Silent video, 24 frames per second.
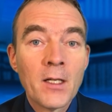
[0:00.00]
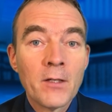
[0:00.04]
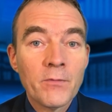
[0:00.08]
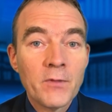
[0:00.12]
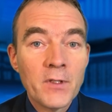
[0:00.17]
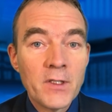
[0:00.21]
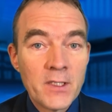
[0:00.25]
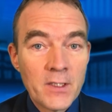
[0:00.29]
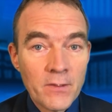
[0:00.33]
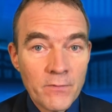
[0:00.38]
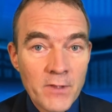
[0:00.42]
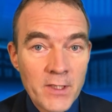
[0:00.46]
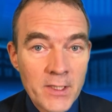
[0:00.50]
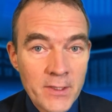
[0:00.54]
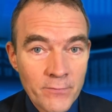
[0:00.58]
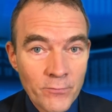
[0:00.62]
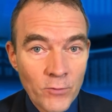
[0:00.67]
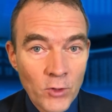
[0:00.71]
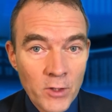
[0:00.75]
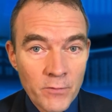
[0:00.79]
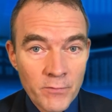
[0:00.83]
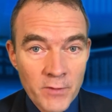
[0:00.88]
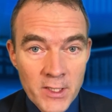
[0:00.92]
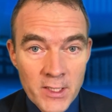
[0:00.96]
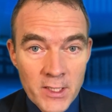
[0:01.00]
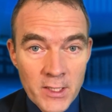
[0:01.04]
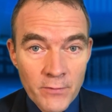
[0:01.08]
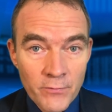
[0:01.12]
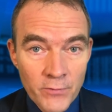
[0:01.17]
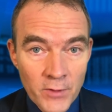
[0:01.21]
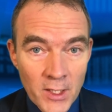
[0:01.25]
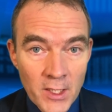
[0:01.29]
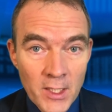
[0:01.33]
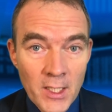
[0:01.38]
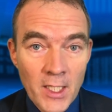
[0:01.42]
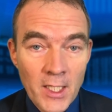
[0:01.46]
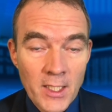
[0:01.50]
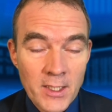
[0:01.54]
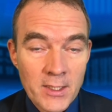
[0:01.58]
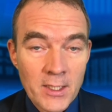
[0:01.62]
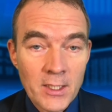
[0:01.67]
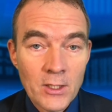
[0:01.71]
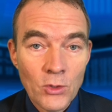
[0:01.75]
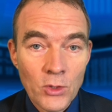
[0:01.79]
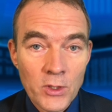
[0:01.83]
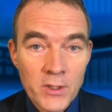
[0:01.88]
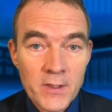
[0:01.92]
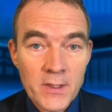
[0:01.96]
Wenn Sie wissen wollen, was der 4D
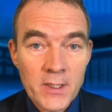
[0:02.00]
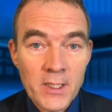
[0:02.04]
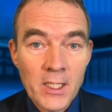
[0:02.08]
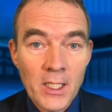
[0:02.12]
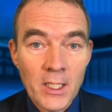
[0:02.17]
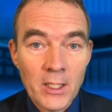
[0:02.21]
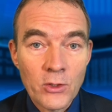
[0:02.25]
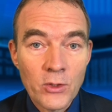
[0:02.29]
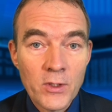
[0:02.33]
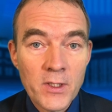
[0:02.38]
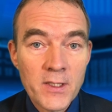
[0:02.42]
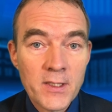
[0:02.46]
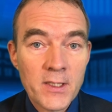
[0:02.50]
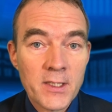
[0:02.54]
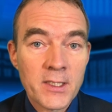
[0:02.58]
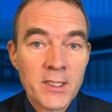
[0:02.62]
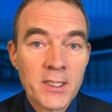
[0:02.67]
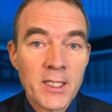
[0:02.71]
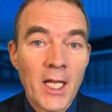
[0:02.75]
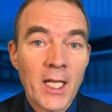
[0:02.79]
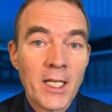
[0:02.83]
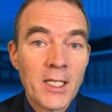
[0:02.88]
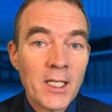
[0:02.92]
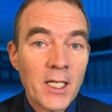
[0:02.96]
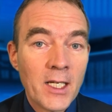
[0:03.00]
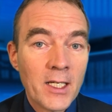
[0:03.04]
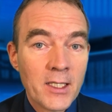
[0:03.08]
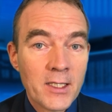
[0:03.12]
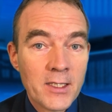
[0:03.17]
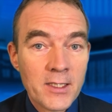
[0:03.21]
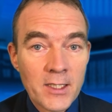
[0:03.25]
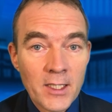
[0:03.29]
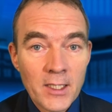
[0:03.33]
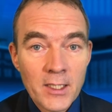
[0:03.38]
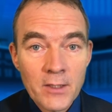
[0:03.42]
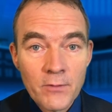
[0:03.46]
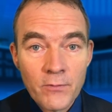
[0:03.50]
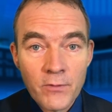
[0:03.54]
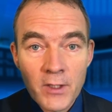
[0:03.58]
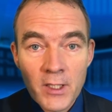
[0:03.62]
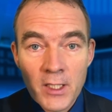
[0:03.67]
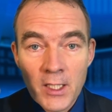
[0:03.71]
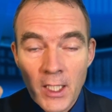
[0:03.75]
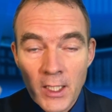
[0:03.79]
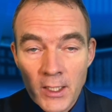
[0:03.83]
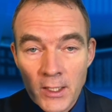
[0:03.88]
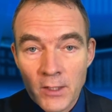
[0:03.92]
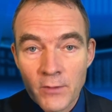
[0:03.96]
Asset Oscillator ist, ist ein
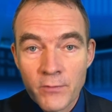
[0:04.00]
Anlagezertifikat.